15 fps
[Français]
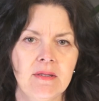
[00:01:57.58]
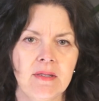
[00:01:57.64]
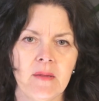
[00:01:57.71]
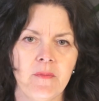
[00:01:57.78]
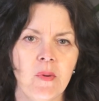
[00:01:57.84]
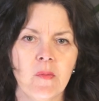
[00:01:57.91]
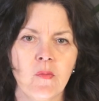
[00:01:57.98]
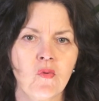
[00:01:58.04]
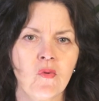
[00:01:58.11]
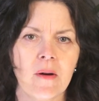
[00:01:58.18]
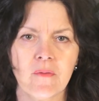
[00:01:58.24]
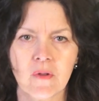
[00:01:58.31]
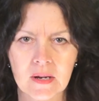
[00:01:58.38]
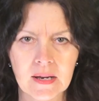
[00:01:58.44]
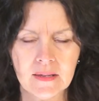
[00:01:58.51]
c'est pas beau
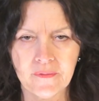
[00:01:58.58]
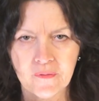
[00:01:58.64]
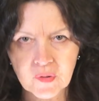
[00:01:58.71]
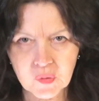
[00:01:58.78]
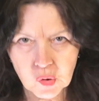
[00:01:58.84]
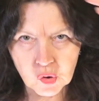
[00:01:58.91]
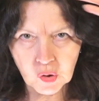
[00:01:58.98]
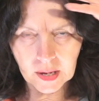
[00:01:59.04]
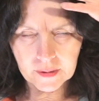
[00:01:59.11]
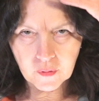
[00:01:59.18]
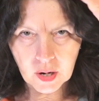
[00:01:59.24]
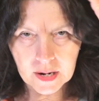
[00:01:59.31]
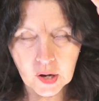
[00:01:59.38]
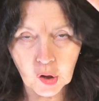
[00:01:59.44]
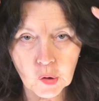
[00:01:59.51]
avoir. voir. il faut toujours
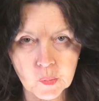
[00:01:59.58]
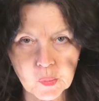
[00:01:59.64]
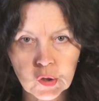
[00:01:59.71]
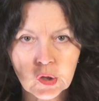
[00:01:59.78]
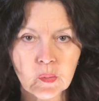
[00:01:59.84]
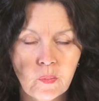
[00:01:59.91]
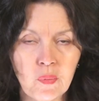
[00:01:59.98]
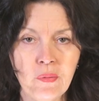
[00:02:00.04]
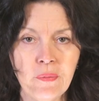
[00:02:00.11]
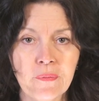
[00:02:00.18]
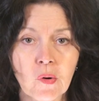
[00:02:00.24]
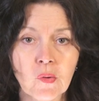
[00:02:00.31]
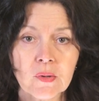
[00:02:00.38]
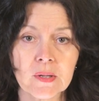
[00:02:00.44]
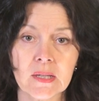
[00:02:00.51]
avoir la repousse plus
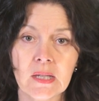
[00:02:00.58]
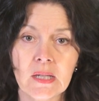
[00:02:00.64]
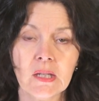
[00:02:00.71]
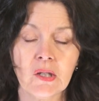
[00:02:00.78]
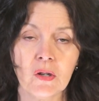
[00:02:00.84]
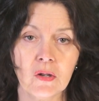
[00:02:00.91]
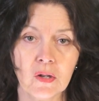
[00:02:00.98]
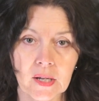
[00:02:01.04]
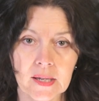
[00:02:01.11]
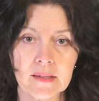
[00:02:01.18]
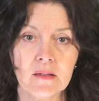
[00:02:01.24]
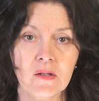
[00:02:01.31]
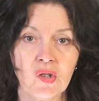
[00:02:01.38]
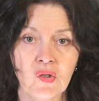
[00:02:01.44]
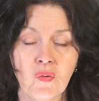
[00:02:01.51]
foncée que le reste
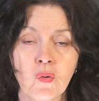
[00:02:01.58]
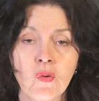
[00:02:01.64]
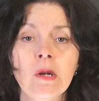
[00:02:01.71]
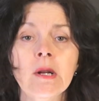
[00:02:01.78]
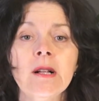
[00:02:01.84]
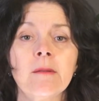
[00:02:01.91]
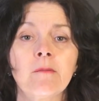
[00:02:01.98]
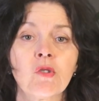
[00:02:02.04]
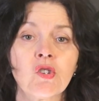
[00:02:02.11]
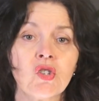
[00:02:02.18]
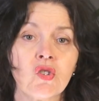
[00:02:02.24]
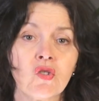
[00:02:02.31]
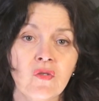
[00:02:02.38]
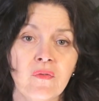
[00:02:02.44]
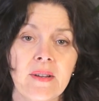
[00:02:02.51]
des cheveux. Moi, j'ai
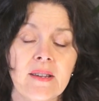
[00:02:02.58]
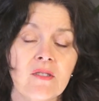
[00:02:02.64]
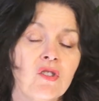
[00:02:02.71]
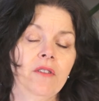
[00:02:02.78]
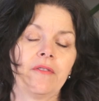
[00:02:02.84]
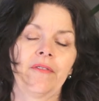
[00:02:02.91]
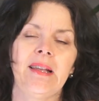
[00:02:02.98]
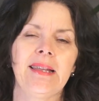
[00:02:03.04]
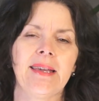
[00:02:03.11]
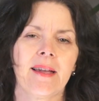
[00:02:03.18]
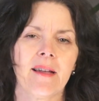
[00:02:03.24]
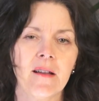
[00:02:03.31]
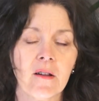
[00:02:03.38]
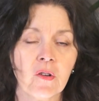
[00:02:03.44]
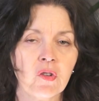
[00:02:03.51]
souvent, fait
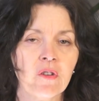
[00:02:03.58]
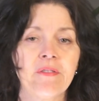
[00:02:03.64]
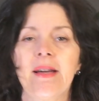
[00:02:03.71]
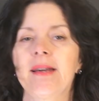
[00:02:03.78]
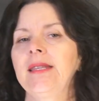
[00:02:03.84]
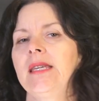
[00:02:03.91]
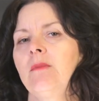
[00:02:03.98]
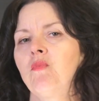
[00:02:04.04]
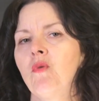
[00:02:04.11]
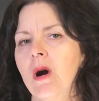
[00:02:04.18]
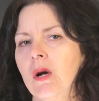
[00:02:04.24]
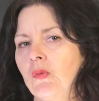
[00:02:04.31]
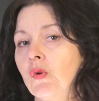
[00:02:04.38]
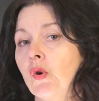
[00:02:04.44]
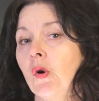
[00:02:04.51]
l'erreur de faire des
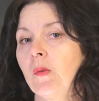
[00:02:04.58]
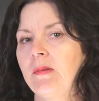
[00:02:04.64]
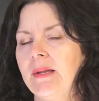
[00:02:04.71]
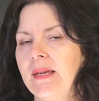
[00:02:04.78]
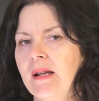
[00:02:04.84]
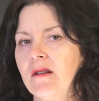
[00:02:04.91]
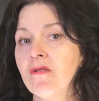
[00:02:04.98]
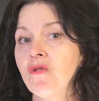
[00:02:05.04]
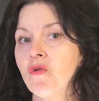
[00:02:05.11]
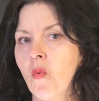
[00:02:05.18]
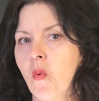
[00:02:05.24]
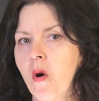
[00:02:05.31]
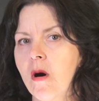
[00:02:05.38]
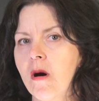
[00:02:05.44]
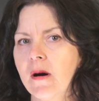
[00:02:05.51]
boîtes au complet, le
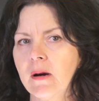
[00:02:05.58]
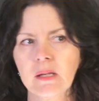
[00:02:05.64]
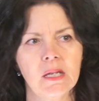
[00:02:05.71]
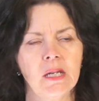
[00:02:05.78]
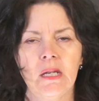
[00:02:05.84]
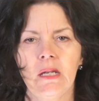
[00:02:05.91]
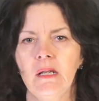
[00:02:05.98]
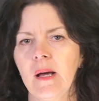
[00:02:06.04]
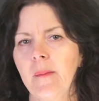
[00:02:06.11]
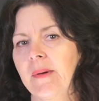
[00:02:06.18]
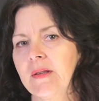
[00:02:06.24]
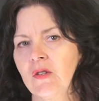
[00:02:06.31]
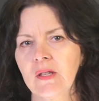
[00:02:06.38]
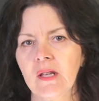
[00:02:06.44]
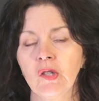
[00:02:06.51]
noir, et après
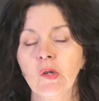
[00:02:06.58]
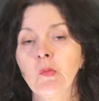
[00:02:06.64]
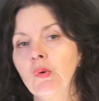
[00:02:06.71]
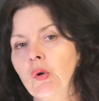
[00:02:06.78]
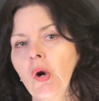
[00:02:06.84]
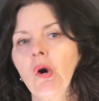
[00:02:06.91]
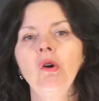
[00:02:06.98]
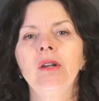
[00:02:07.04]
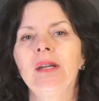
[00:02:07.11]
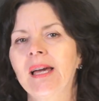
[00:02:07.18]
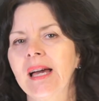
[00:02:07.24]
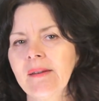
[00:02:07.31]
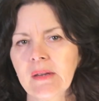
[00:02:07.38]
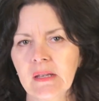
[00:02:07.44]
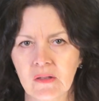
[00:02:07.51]
ça, tu en as pour un
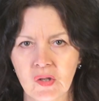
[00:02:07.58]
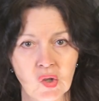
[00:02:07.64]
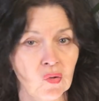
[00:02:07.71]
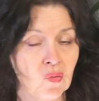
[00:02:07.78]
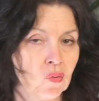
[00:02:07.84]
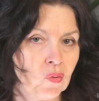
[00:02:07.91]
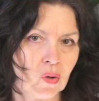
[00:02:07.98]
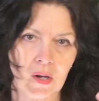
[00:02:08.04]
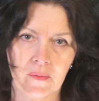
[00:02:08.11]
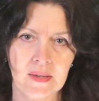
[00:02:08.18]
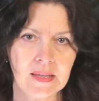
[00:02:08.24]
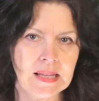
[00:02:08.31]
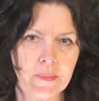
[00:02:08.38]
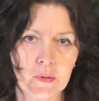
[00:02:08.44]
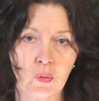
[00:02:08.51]
an avant que tes cheveux
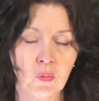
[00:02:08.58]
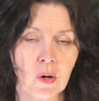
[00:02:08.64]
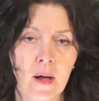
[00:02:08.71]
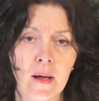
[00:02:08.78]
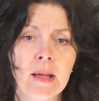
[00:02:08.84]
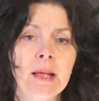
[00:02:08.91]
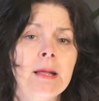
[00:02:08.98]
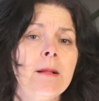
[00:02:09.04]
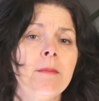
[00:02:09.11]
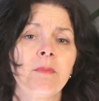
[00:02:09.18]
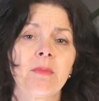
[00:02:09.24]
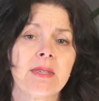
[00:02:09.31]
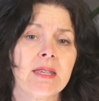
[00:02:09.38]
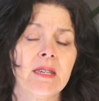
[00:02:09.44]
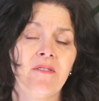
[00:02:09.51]
reviennent de la bonne couleur.
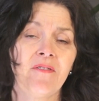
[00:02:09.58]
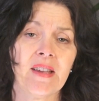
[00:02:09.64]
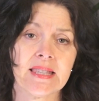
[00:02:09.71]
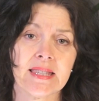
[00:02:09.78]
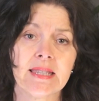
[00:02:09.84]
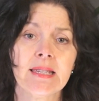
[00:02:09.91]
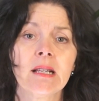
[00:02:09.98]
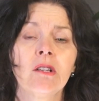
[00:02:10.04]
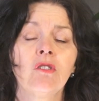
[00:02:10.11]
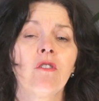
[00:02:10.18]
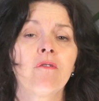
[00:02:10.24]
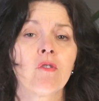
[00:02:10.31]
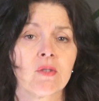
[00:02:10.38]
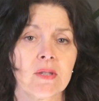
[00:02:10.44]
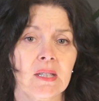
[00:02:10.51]
Puis c'est facile de
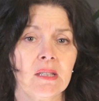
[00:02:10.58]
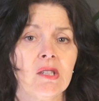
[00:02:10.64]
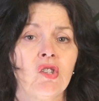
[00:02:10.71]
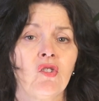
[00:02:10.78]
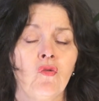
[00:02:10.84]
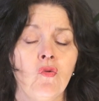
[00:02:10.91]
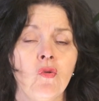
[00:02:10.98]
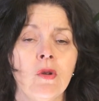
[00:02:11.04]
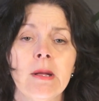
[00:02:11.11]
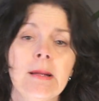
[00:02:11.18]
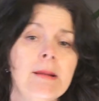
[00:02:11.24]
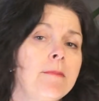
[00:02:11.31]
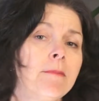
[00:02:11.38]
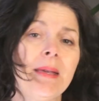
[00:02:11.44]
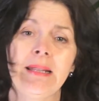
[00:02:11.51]
foncir des cheveux,
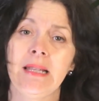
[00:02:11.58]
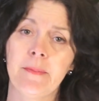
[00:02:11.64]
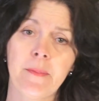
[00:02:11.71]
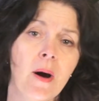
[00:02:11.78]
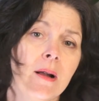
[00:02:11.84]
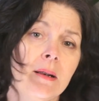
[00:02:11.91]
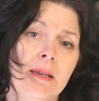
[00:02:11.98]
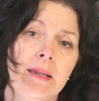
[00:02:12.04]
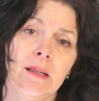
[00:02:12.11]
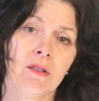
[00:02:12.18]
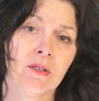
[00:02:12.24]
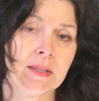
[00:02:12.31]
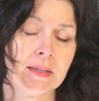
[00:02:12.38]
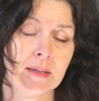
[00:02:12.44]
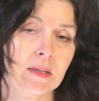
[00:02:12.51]
mais des pâlir,
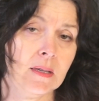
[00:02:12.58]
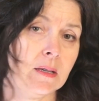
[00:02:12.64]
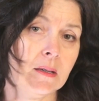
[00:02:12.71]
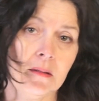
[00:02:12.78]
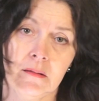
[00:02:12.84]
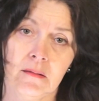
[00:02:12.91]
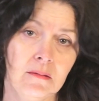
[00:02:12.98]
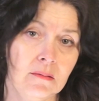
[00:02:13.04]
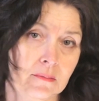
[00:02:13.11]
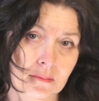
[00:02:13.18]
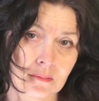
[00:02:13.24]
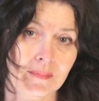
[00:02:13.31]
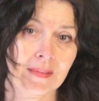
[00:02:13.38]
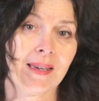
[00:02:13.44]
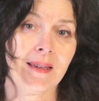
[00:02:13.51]
c'est
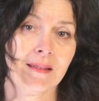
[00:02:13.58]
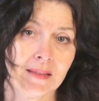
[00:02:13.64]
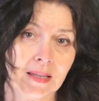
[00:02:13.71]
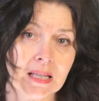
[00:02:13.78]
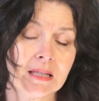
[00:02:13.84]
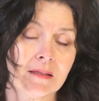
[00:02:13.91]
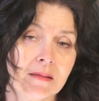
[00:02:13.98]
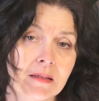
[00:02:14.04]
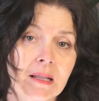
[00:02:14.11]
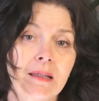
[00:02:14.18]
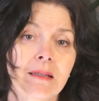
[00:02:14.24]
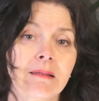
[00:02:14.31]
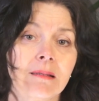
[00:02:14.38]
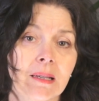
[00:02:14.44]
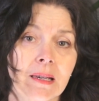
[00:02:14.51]
très, très difficile
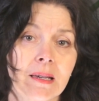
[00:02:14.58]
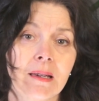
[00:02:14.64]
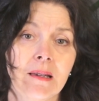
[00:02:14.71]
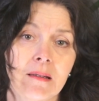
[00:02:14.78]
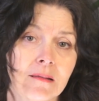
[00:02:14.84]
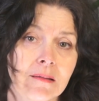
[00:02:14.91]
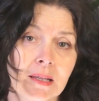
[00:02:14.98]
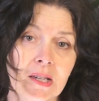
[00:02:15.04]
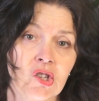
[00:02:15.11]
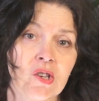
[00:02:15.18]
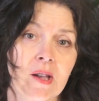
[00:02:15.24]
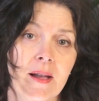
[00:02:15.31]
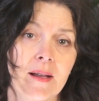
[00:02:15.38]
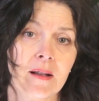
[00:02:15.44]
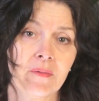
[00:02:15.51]
et très, très
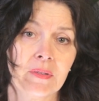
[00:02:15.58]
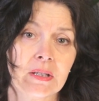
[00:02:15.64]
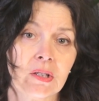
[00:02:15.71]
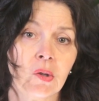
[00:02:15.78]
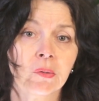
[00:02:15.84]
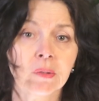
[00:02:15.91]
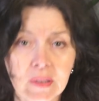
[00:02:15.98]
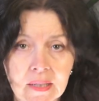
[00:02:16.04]
cher, en fin de compte.